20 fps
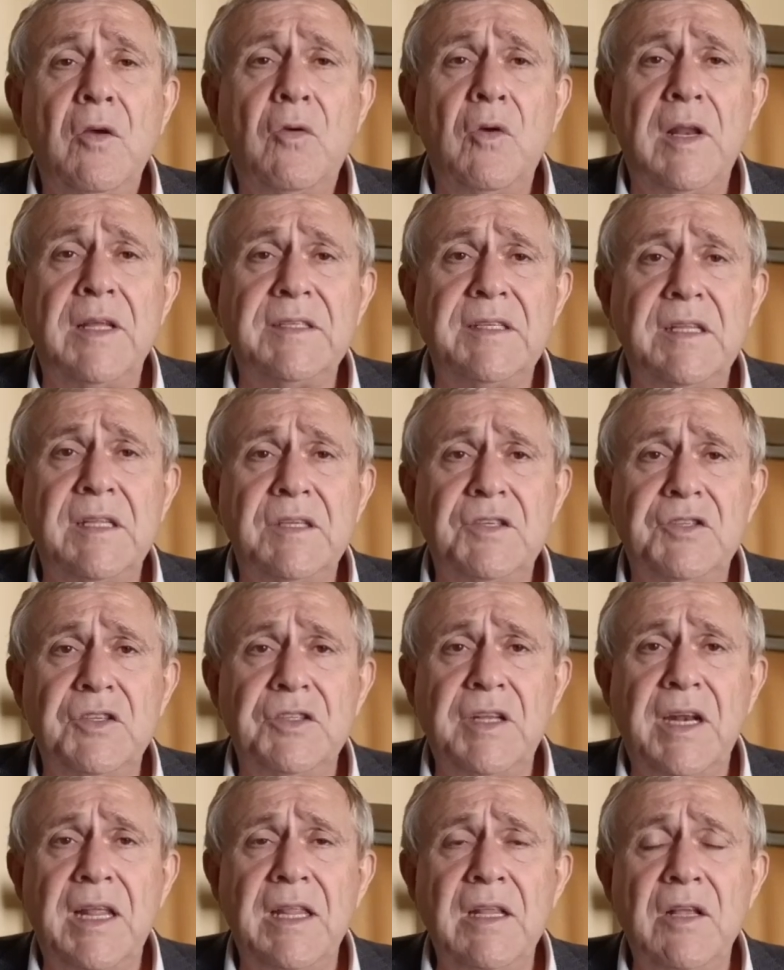con la sede
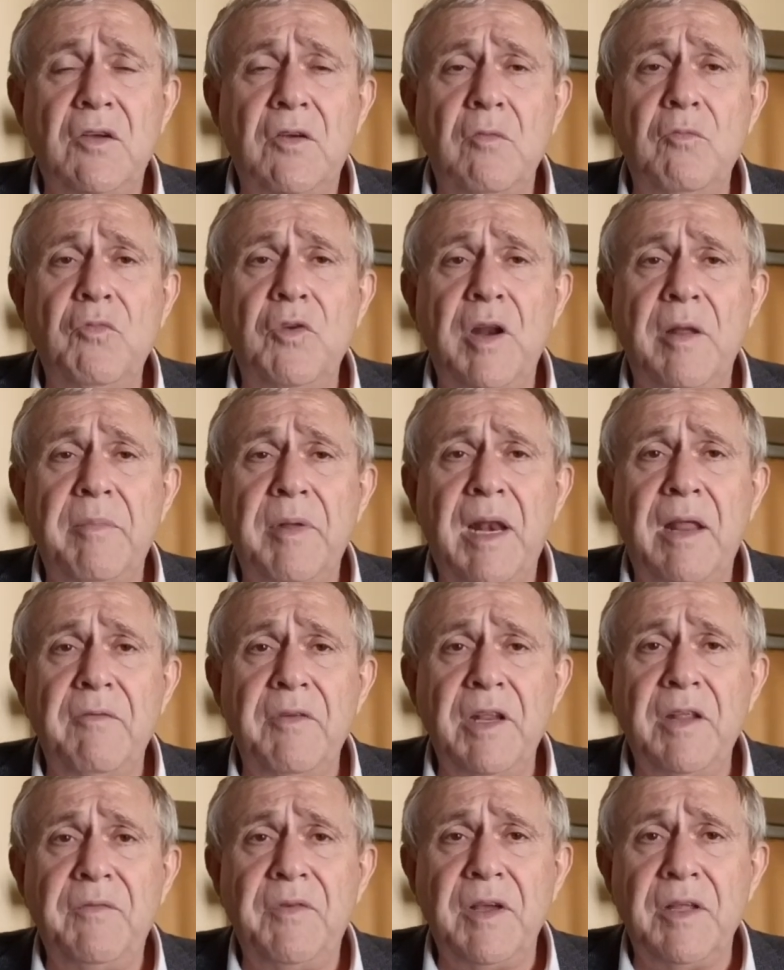centrale del comune per la
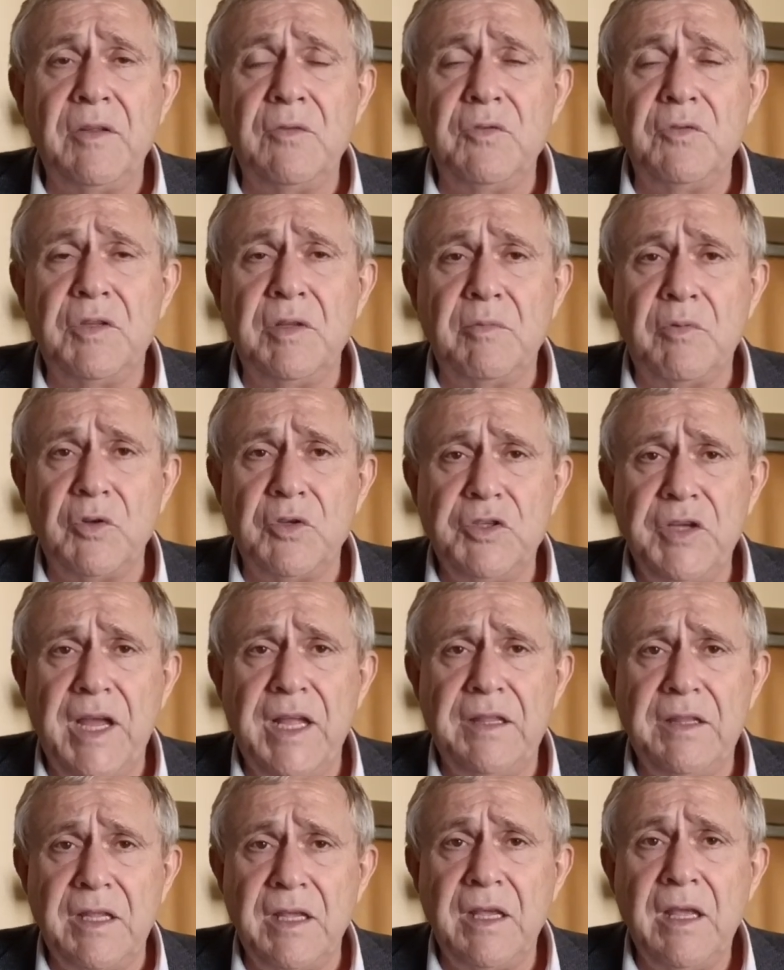verifica di tutti i
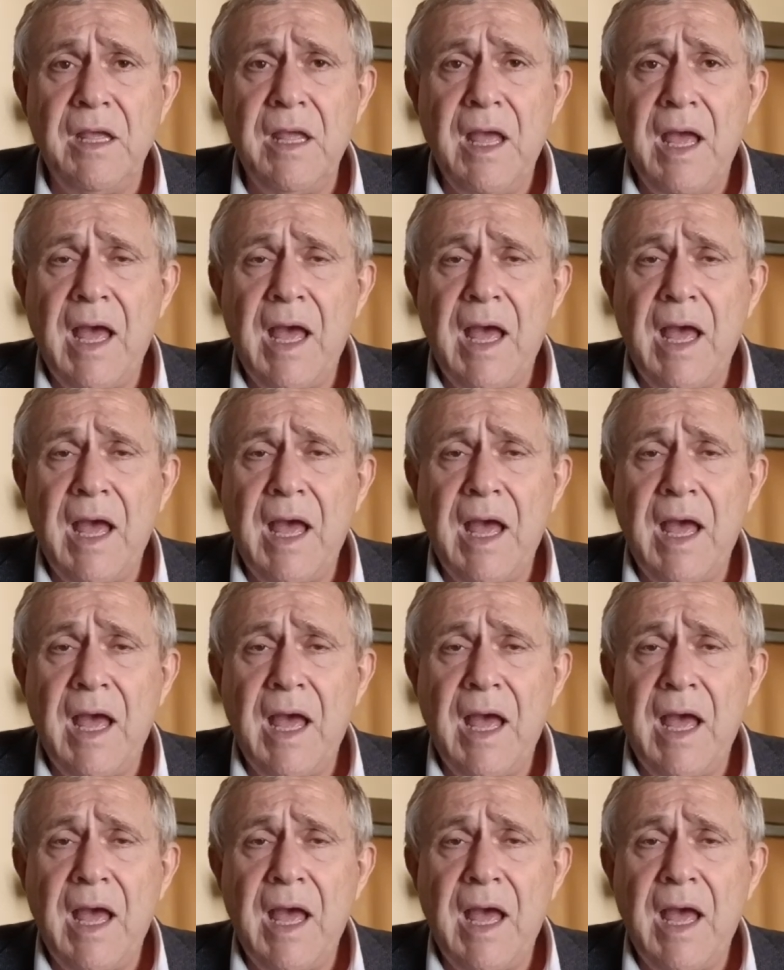progetti